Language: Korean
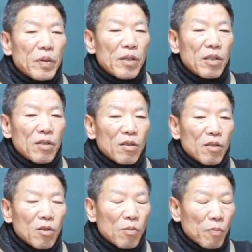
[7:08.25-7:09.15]
그
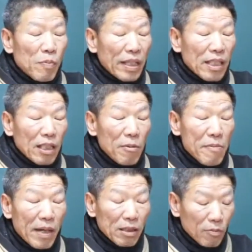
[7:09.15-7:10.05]
어, 맹자님
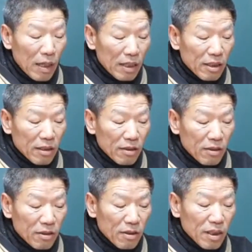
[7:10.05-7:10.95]
말씀하시는
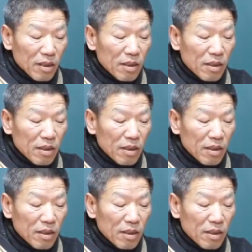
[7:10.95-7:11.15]
것은